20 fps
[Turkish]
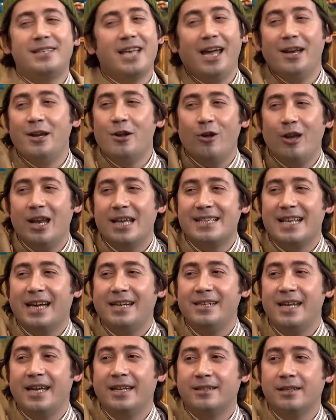Sen öyle
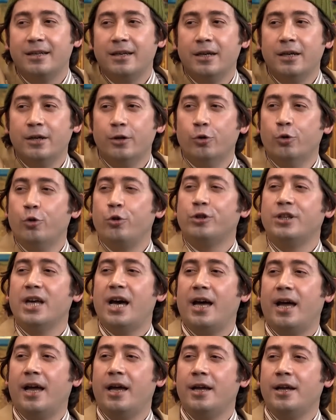zannet.
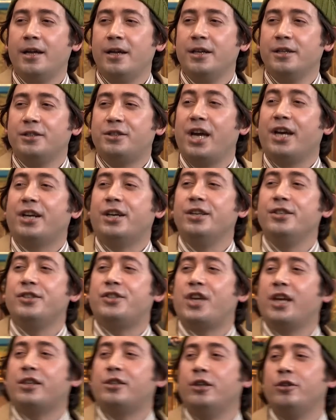Urda
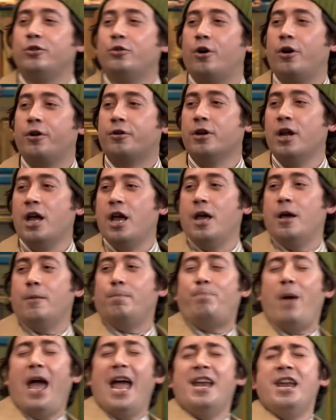Tekin Çetindor
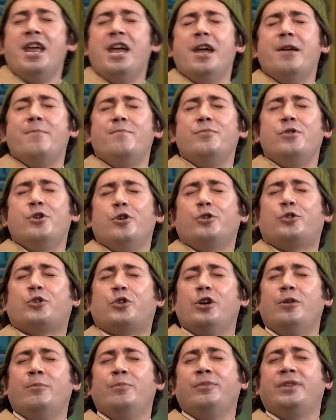benim
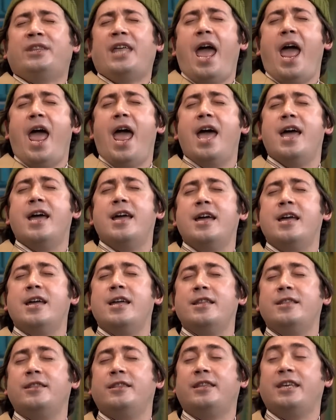
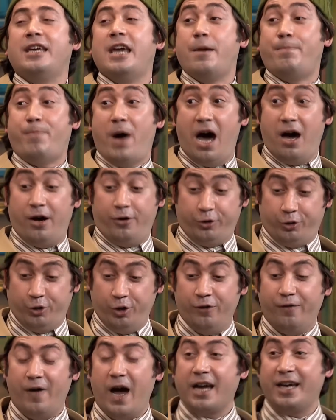yüzümden diye
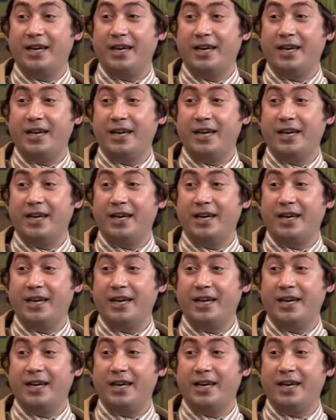bağırdığı